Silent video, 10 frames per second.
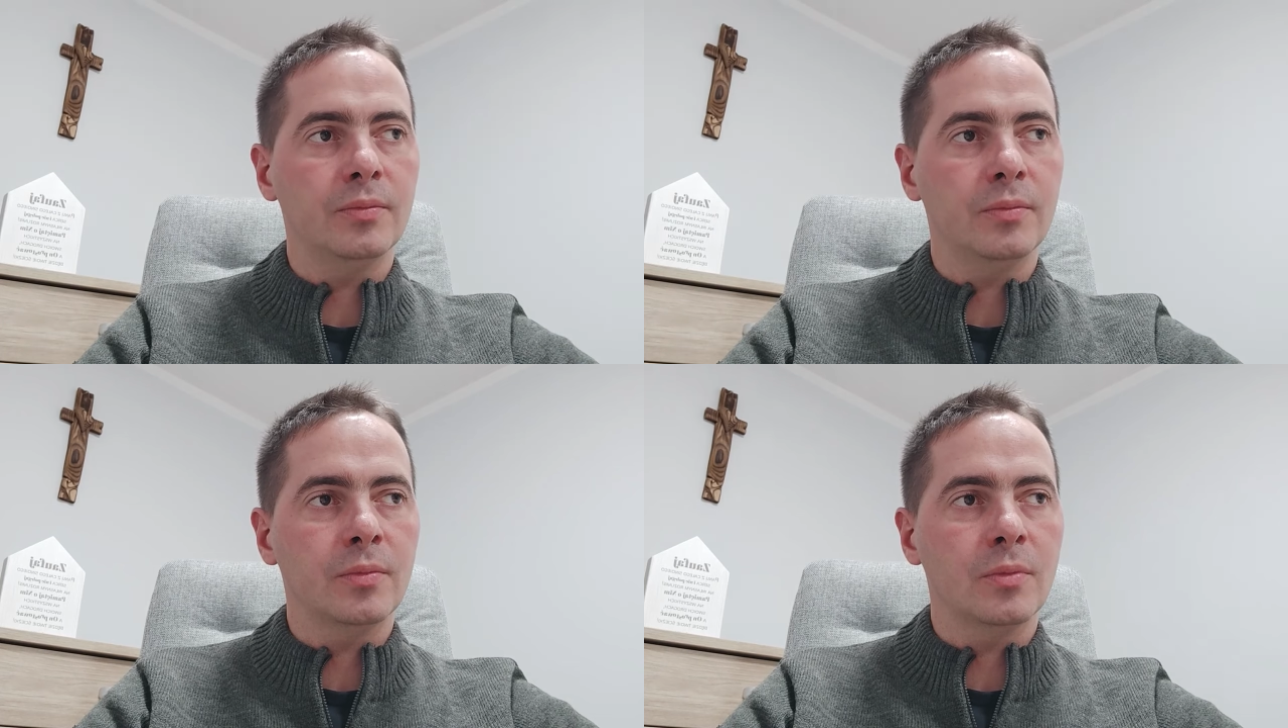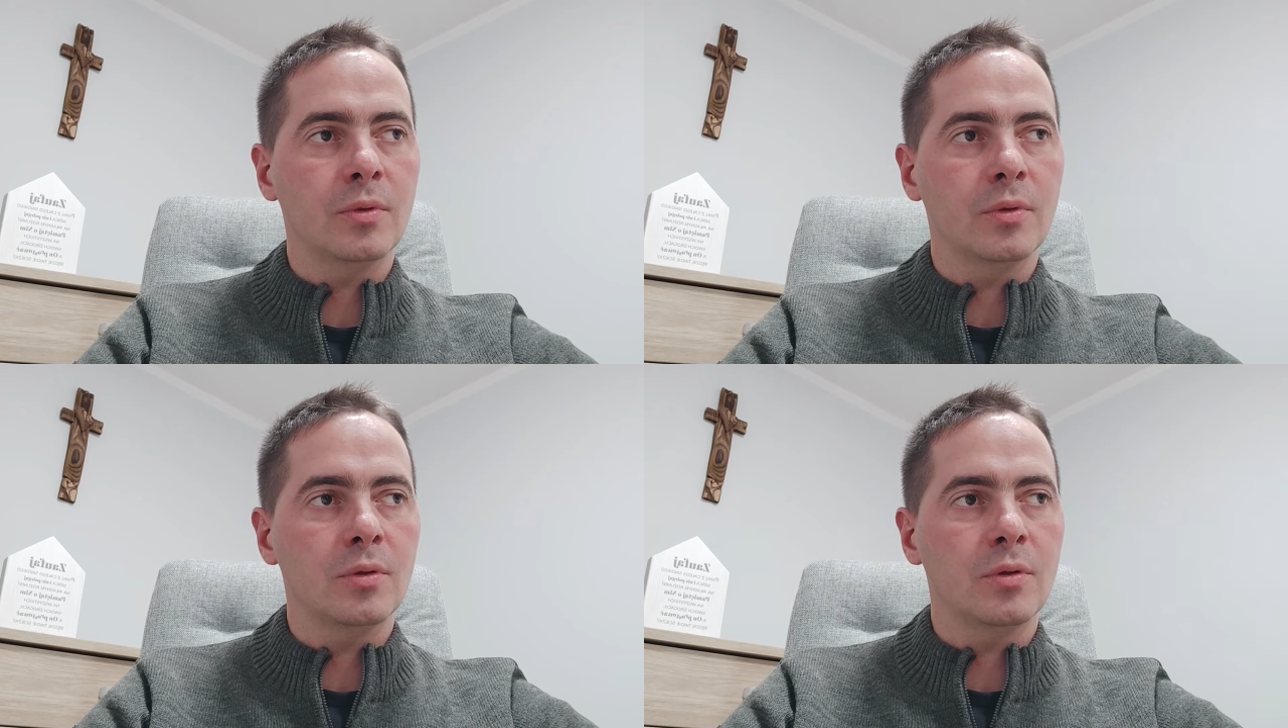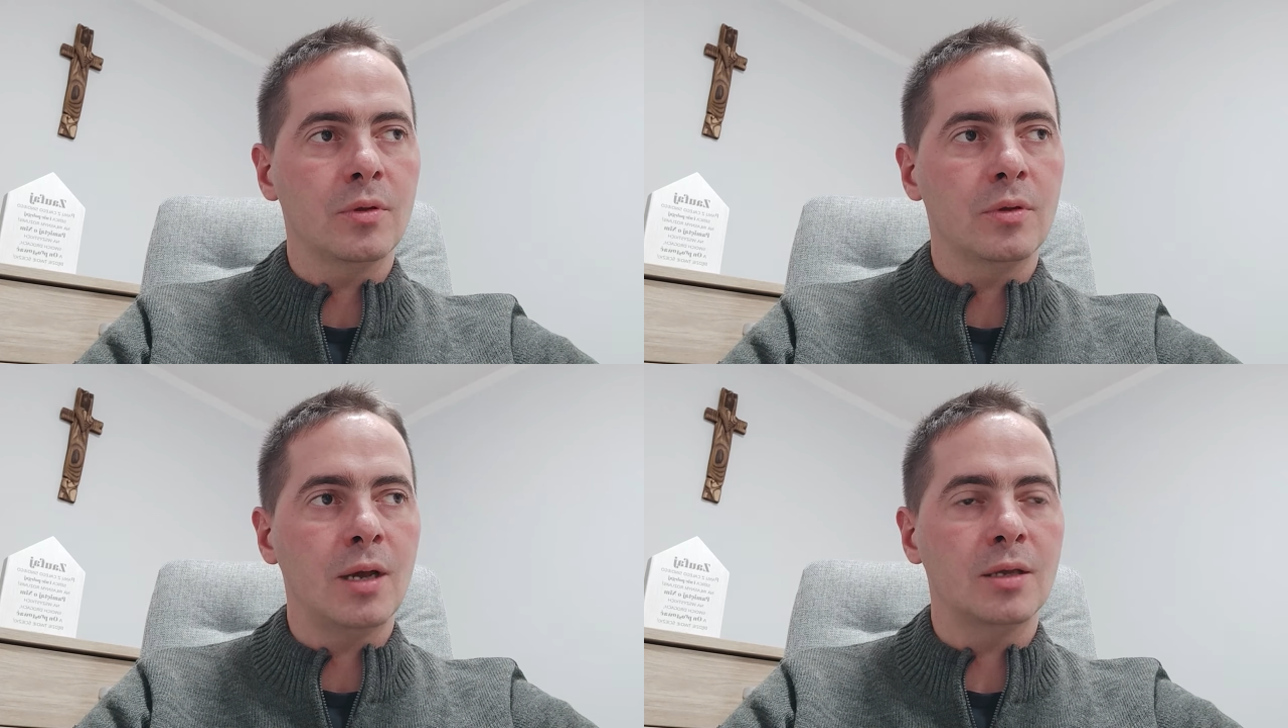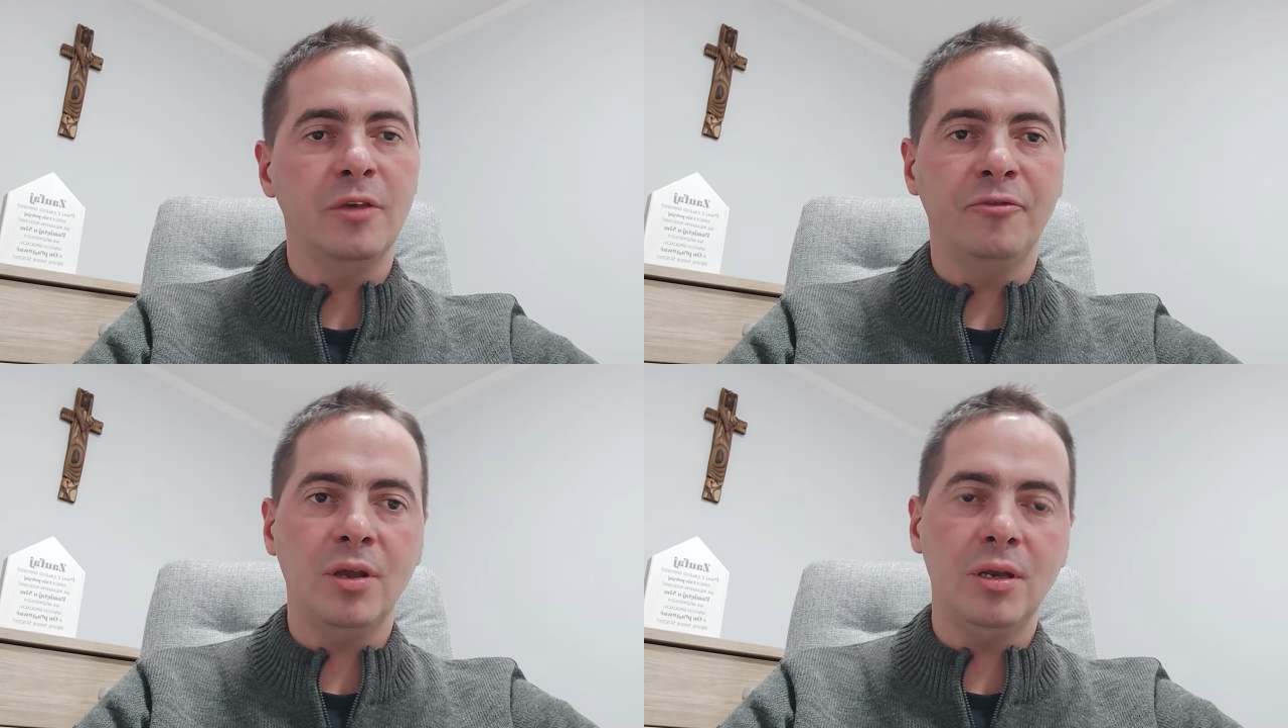mm, jak
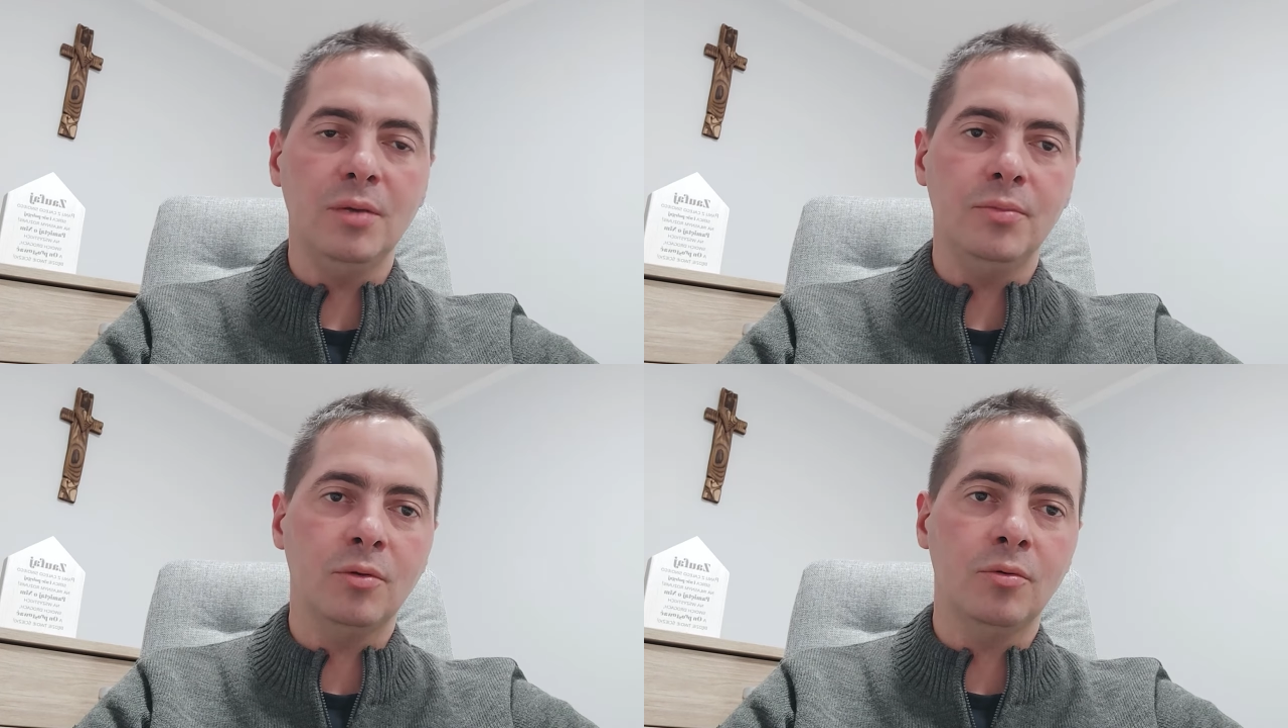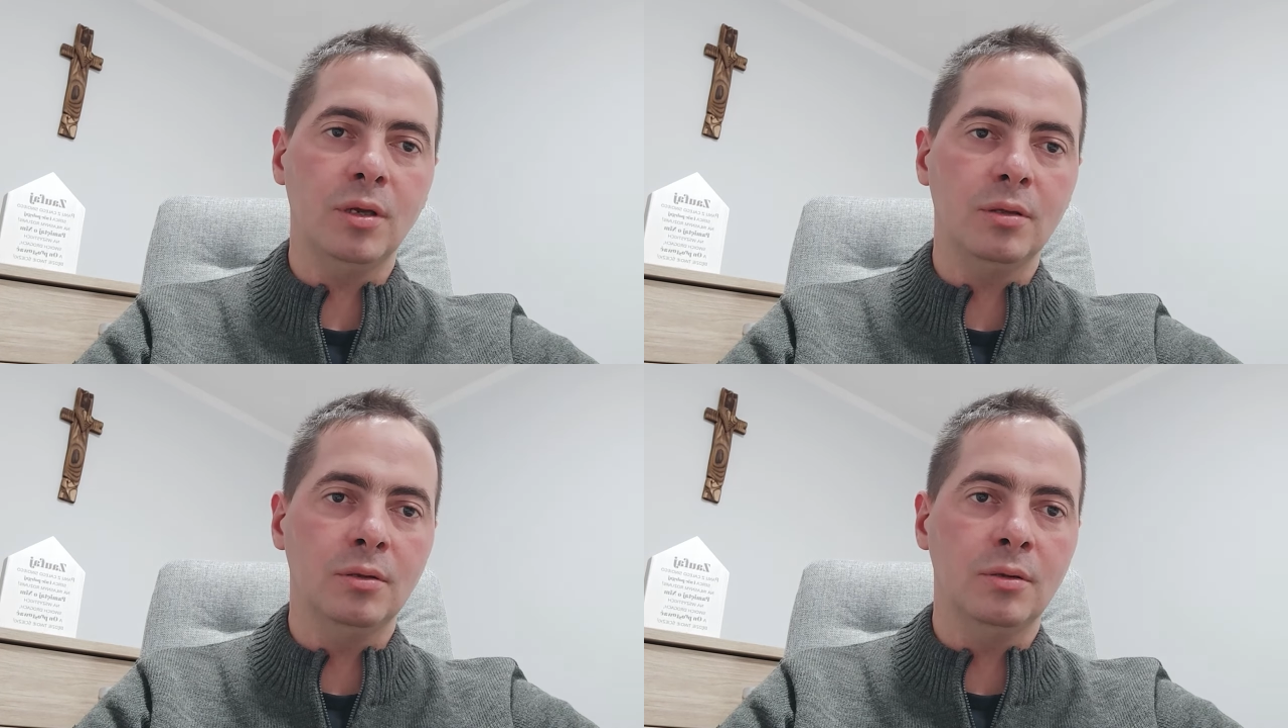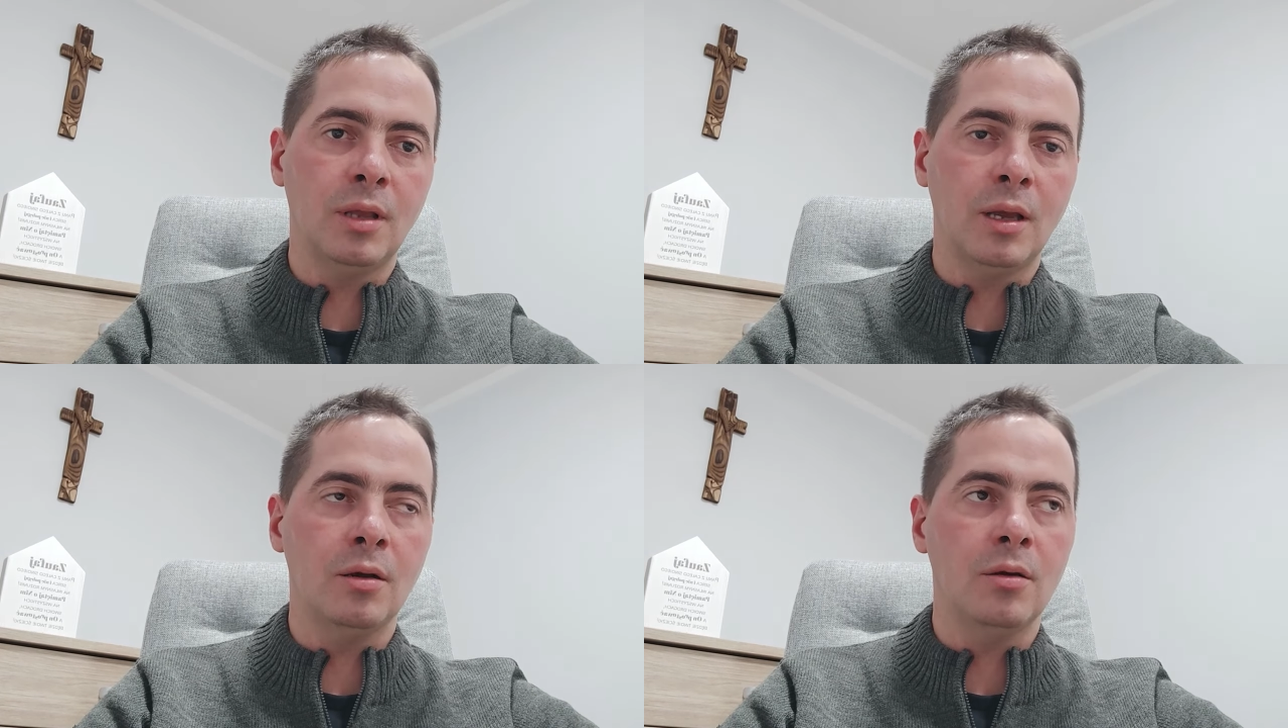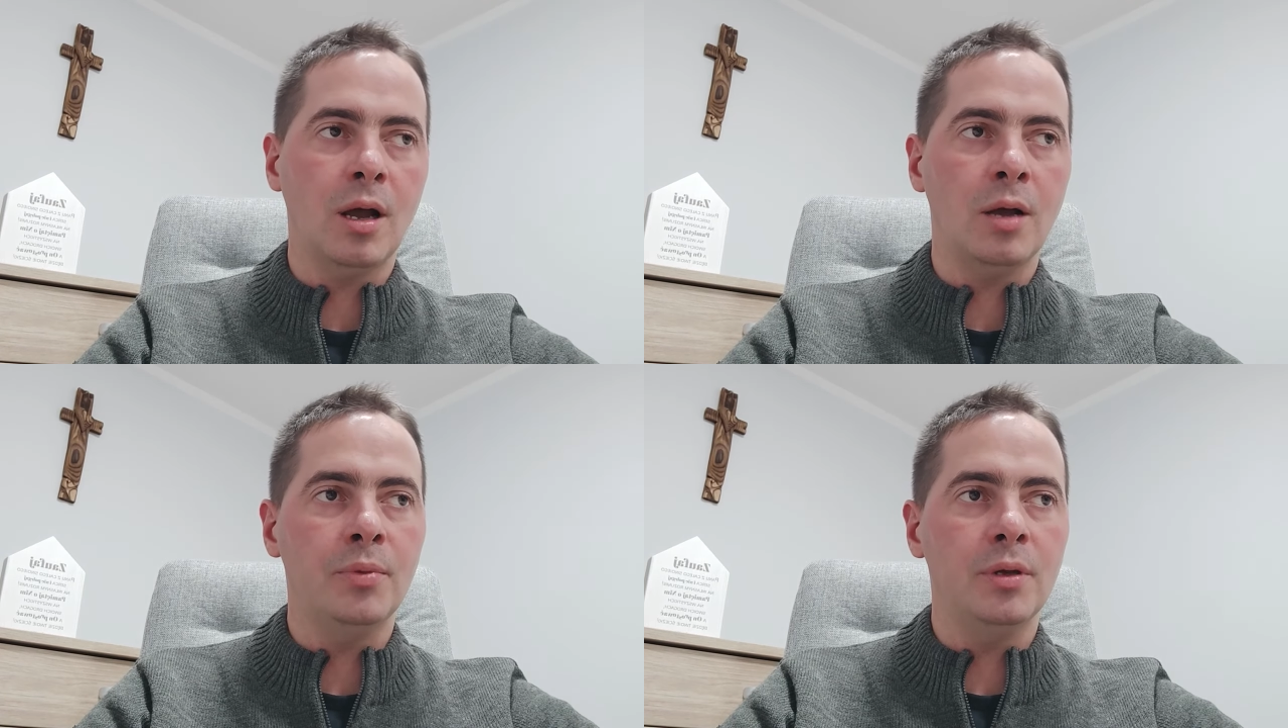niewiele nam brakuje do
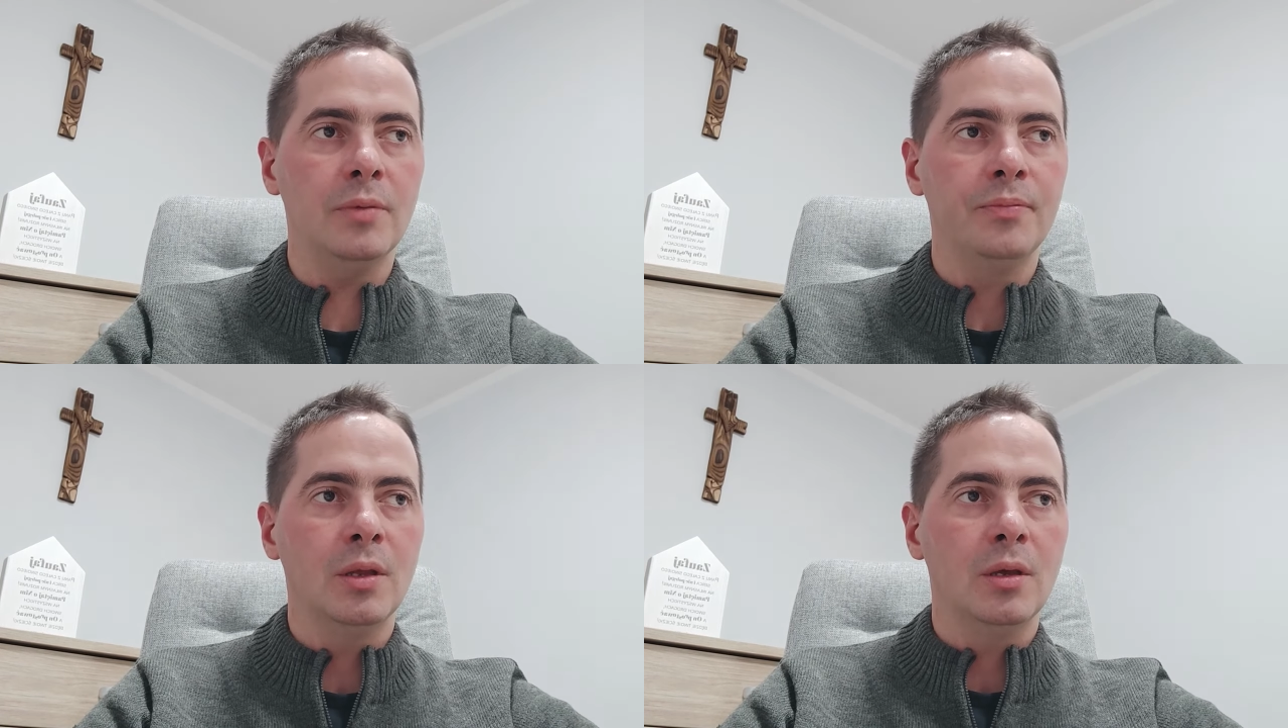tego, aby